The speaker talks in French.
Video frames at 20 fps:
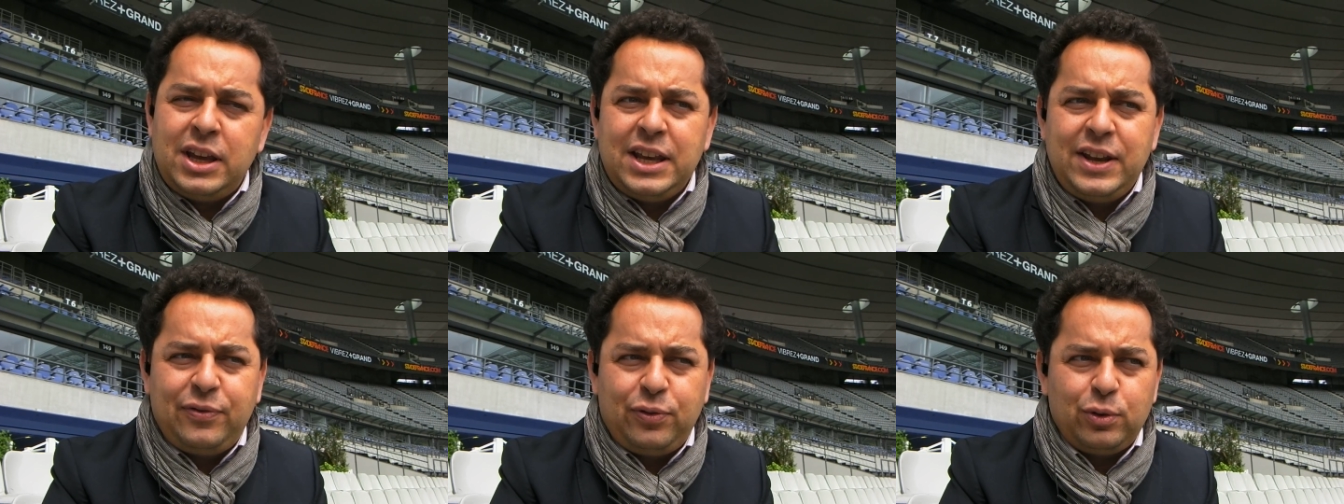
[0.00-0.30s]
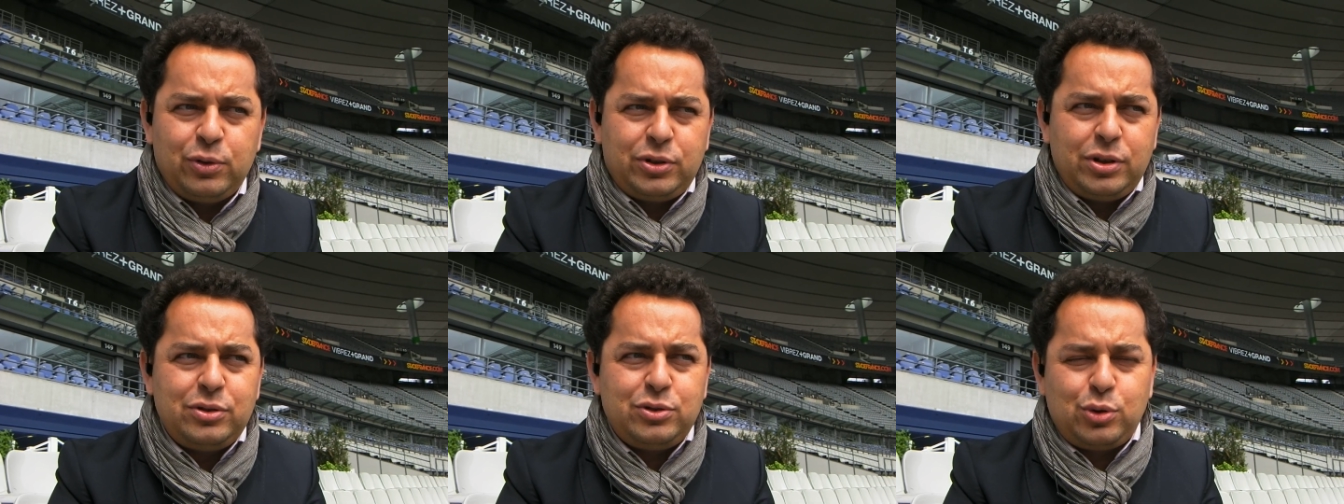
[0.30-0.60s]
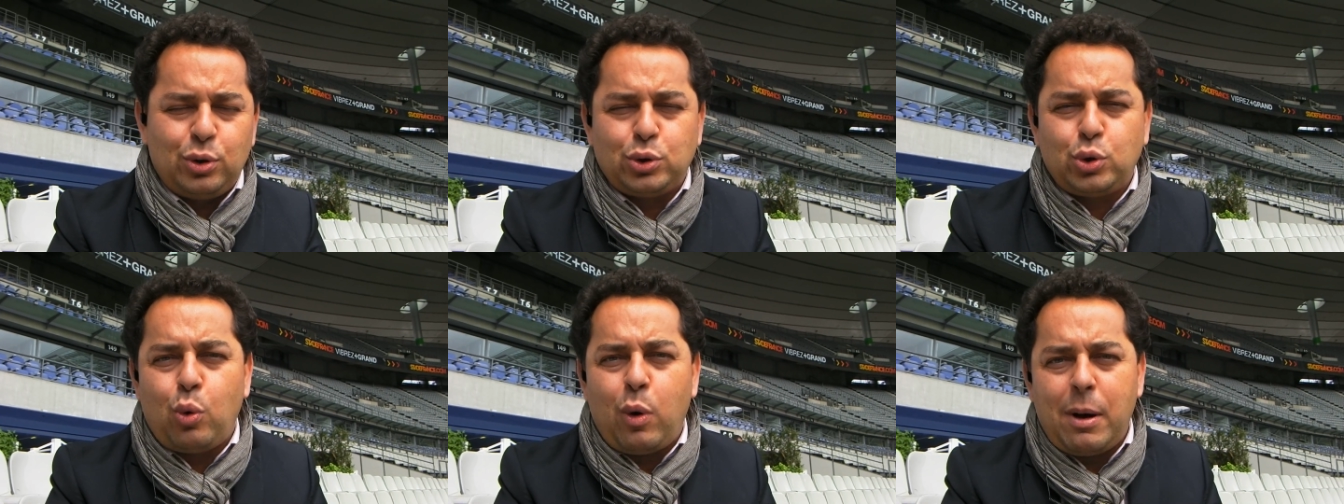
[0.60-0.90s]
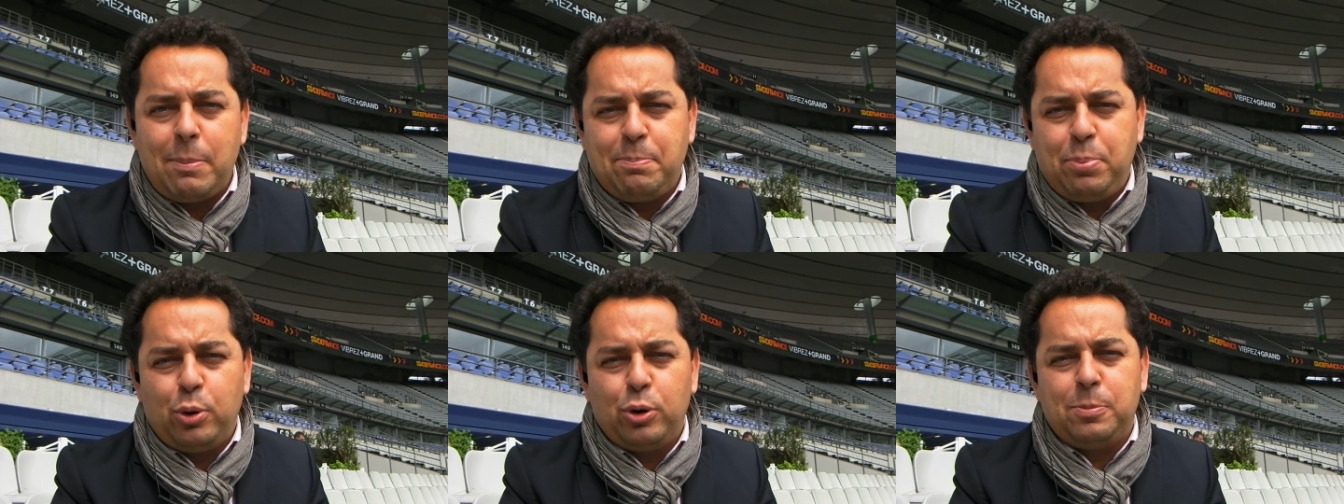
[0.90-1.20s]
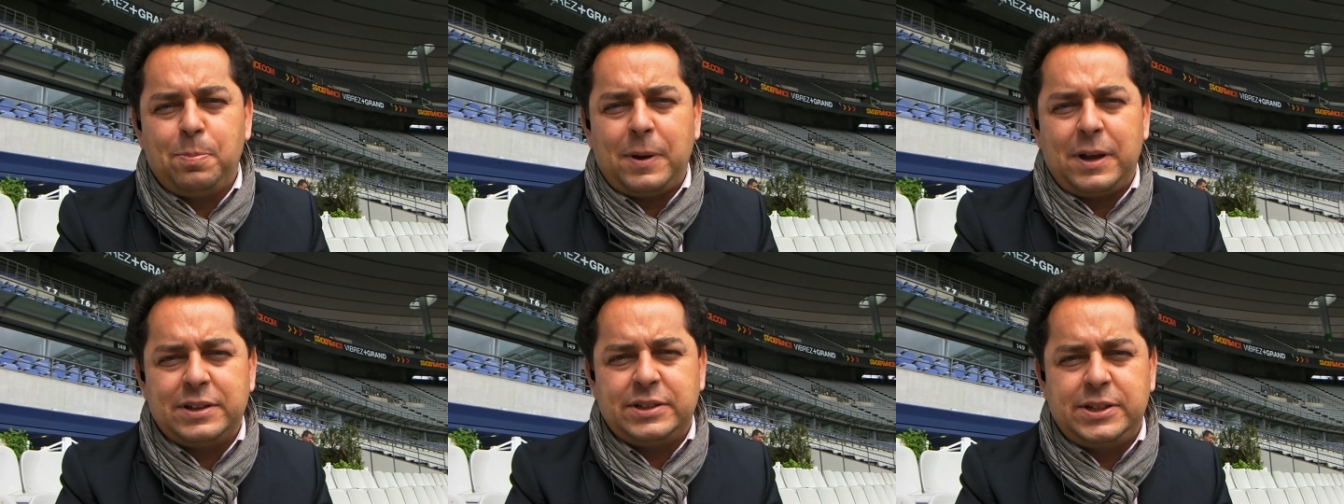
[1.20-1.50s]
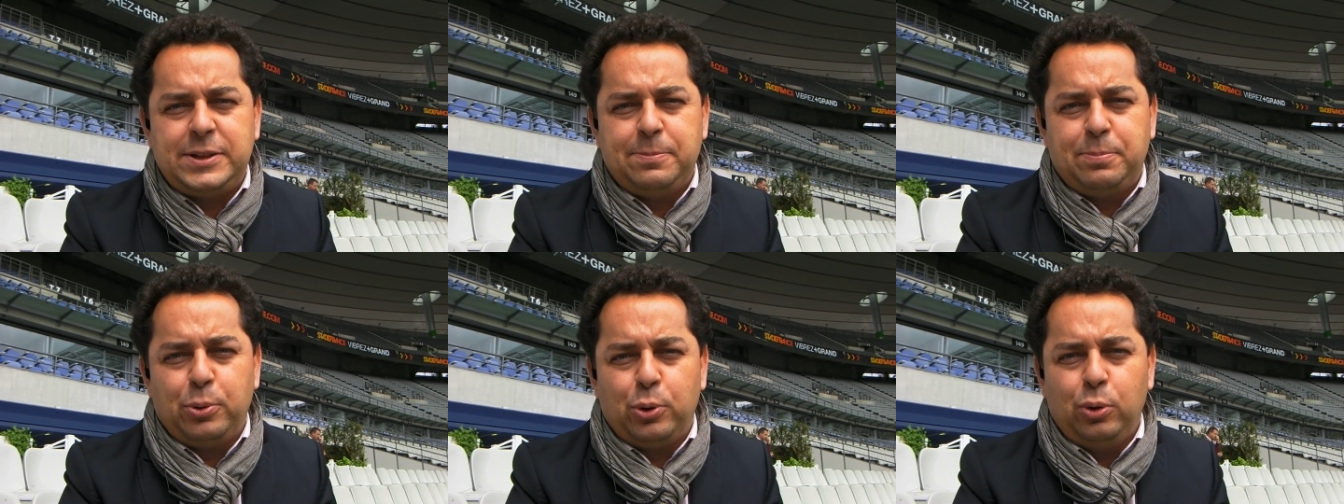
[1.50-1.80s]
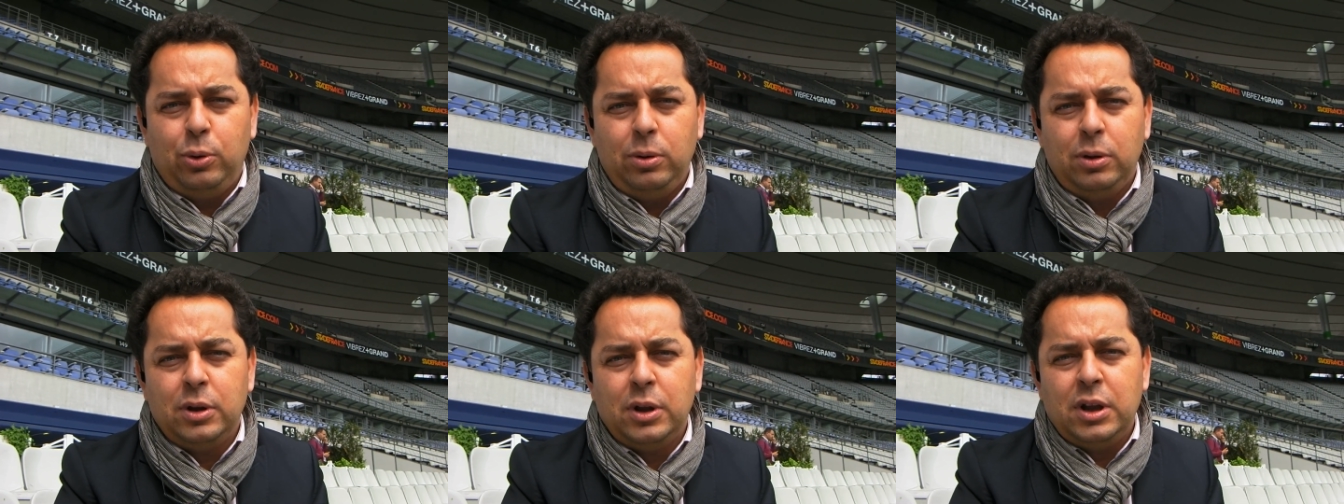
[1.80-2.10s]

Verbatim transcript: il fonctionne sur trois pôles principaux.